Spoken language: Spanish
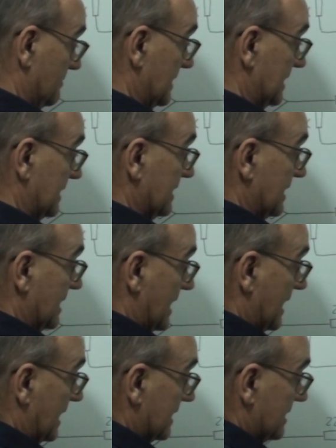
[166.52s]
¿vale?
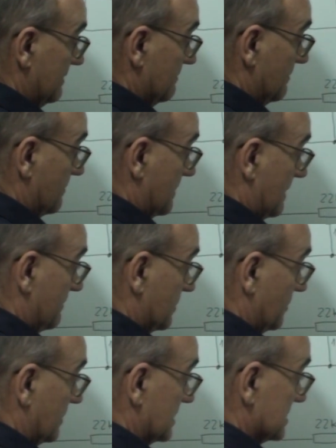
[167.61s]
Aquí va a
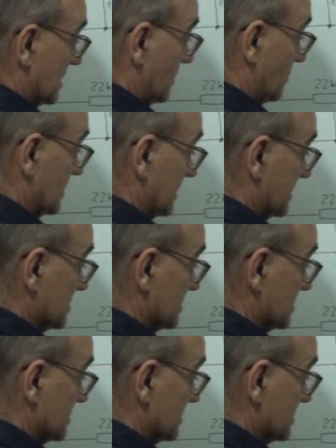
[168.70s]
producirse una